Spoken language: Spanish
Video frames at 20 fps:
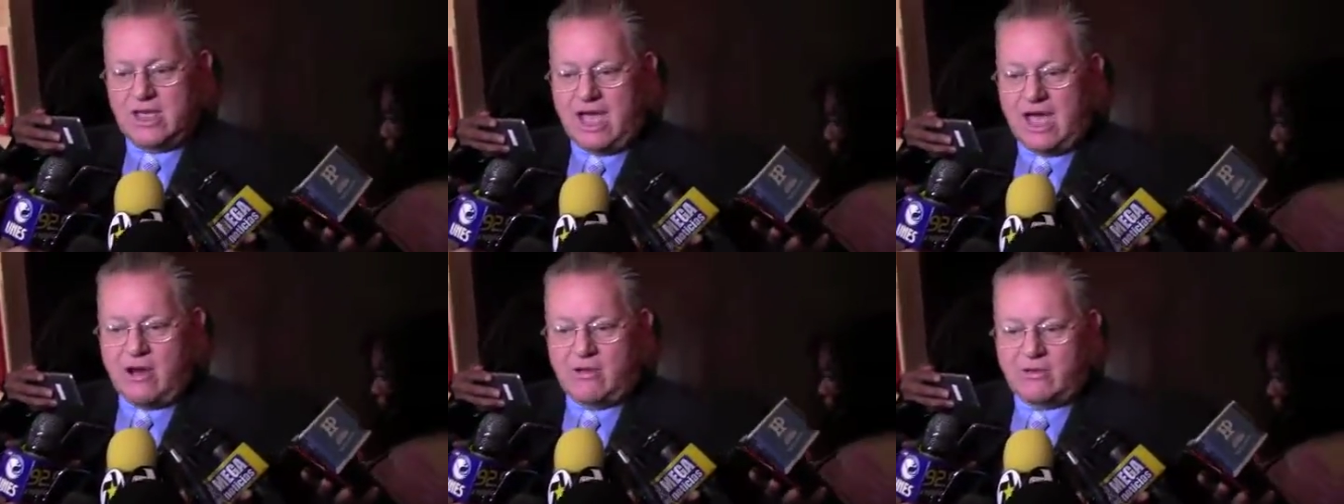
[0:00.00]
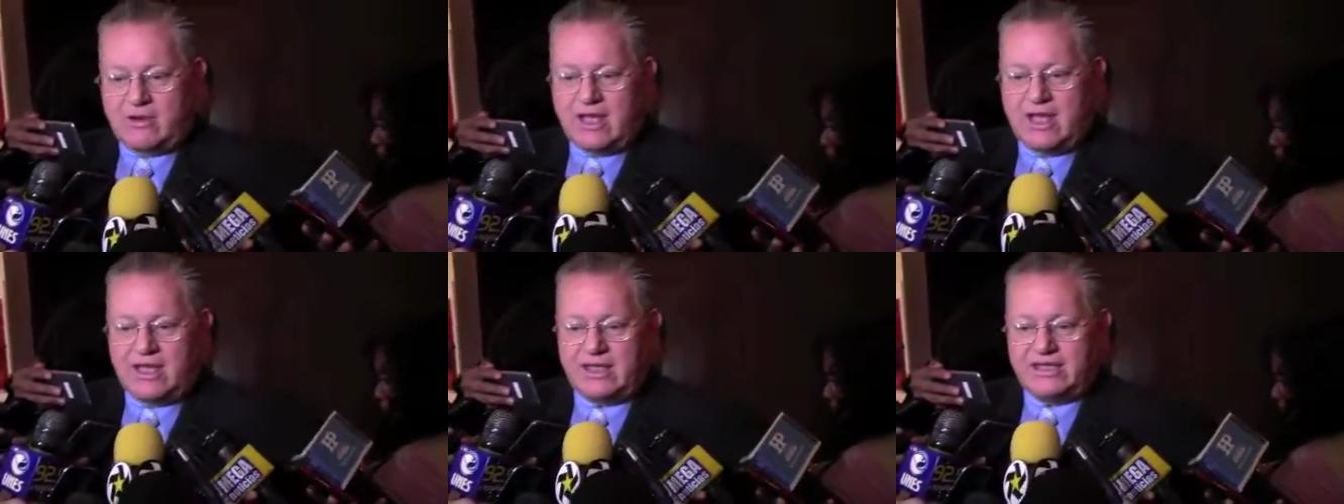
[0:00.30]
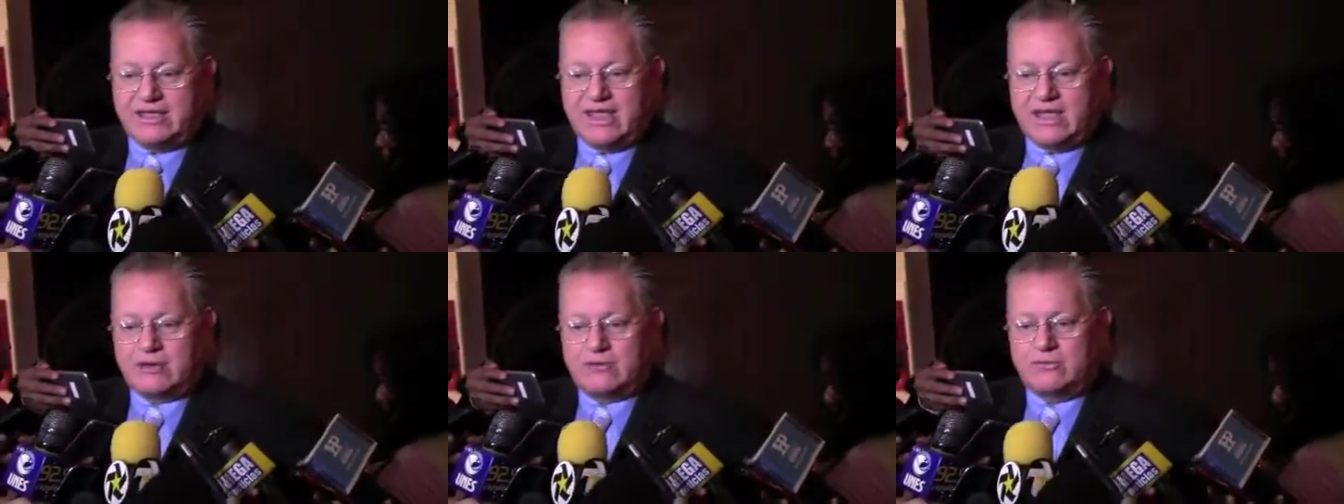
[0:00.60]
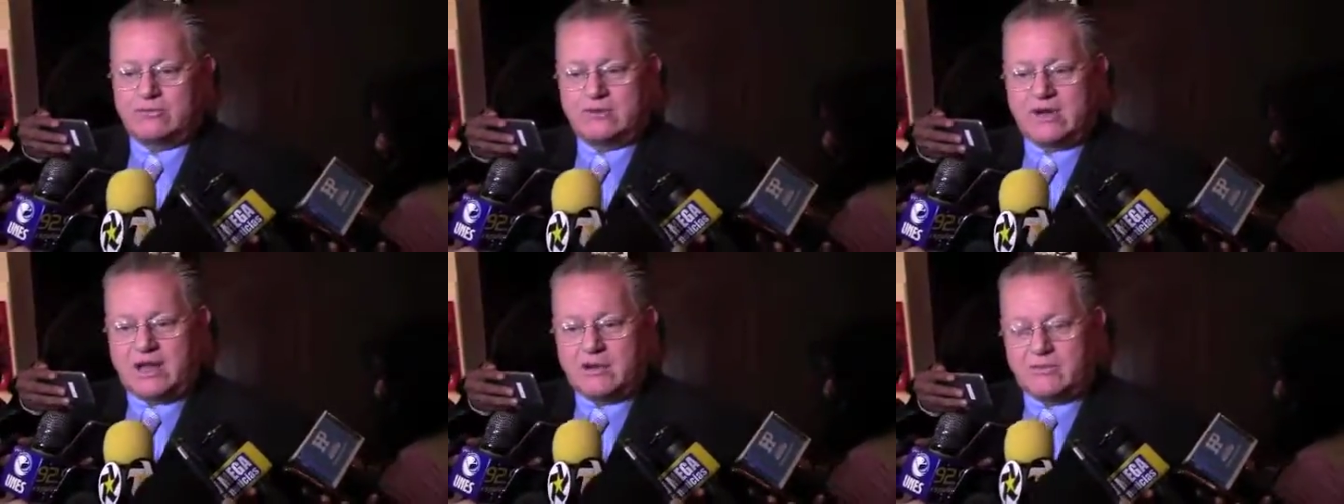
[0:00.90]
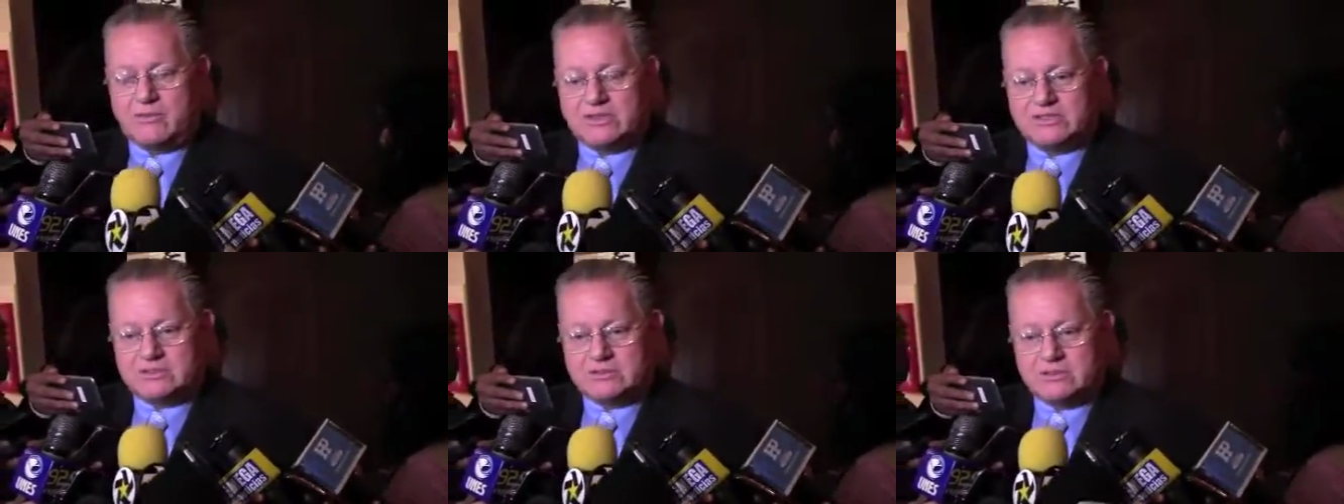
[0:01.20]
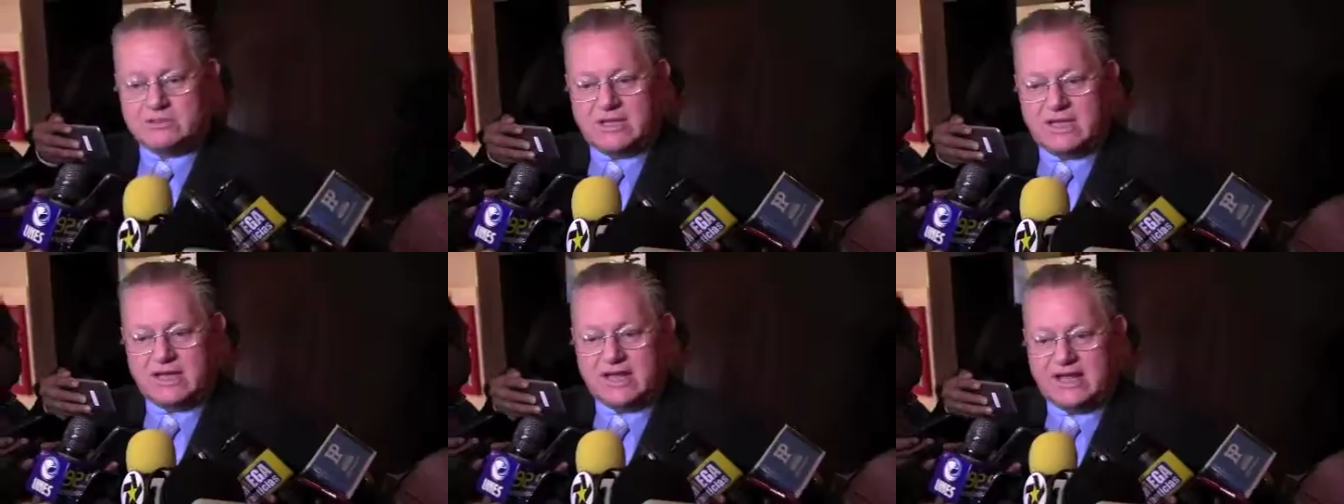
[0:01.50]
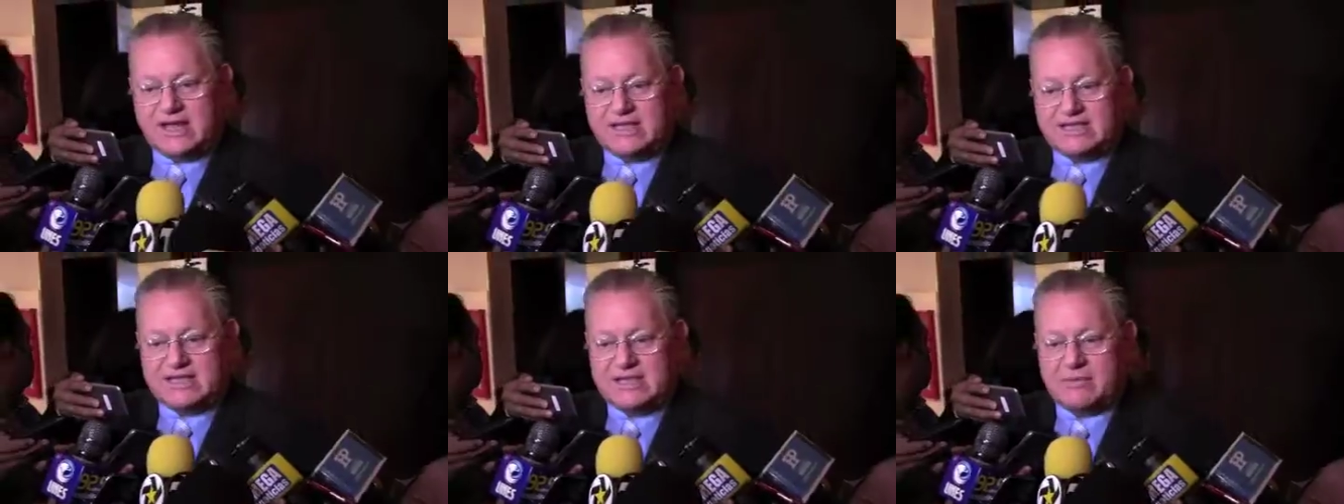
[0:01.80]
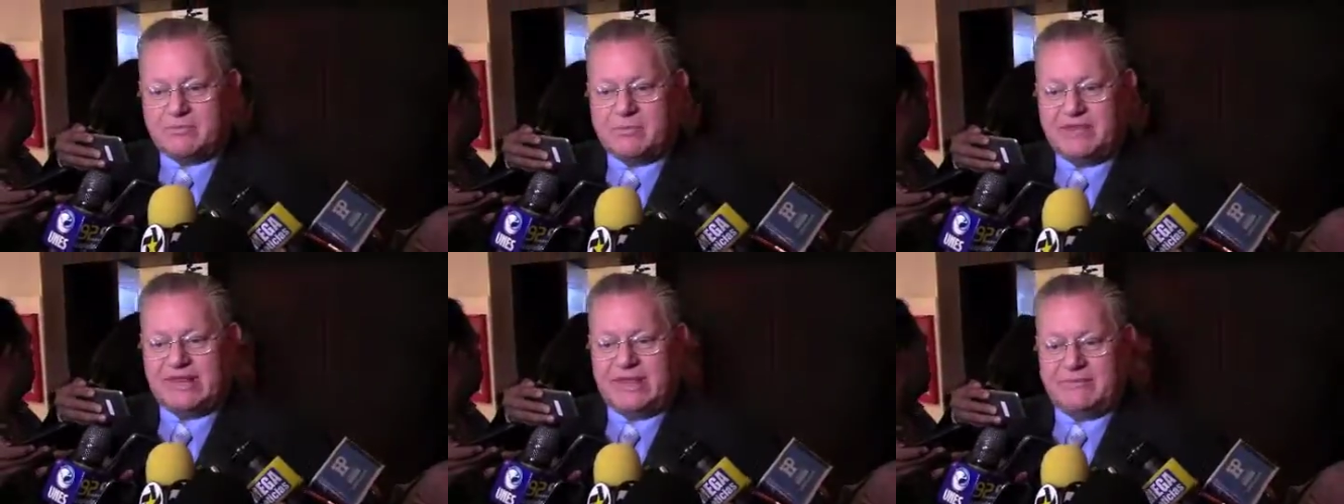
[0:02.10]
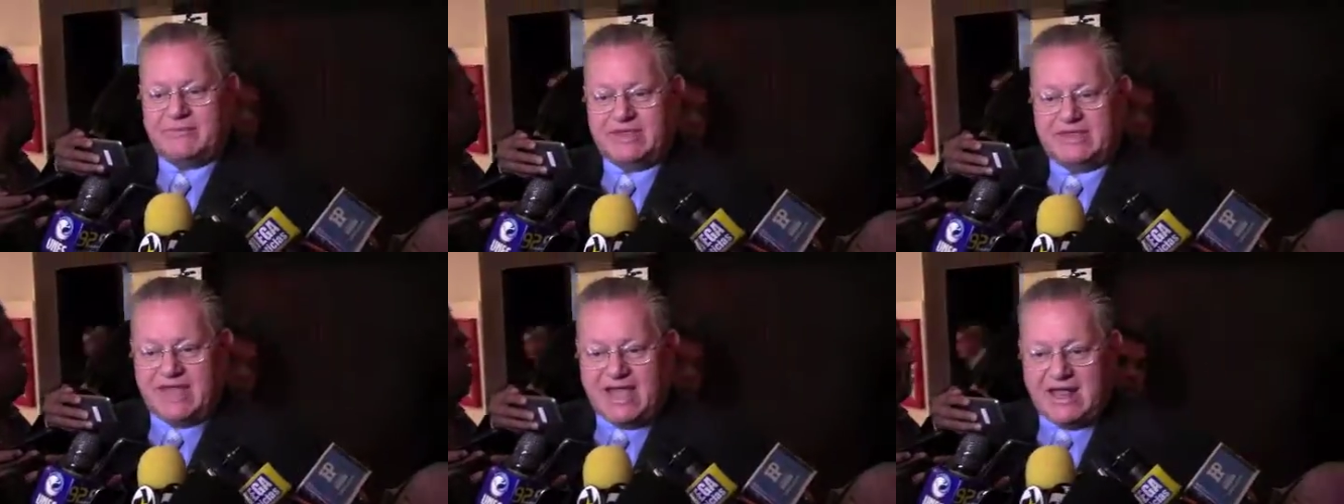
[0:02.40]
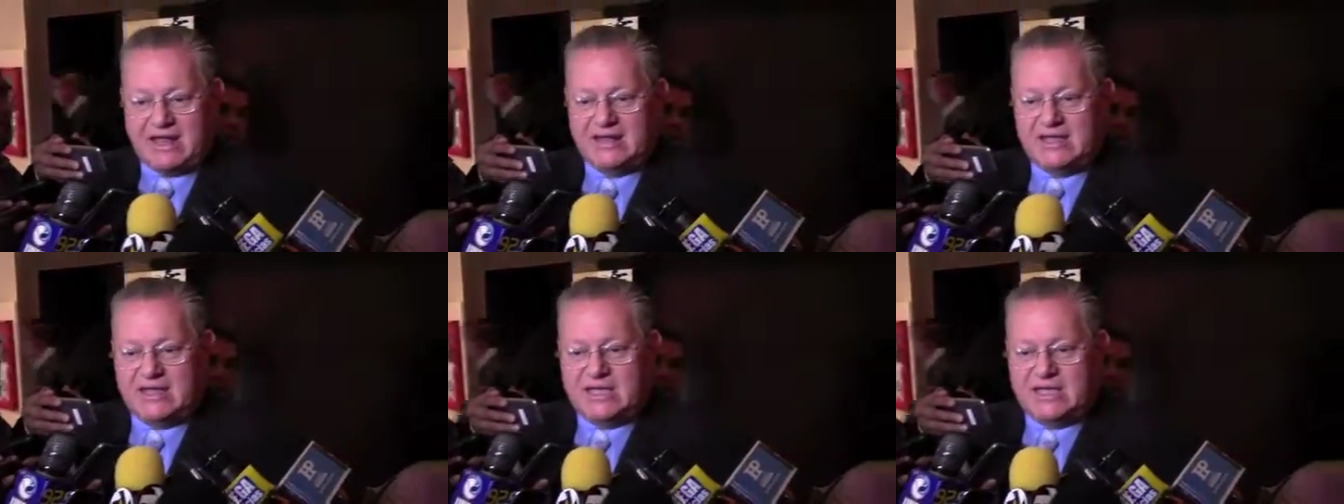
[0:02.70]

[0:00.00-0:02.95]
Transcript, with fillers: ahora ya no una cuestión de carácter piramidal,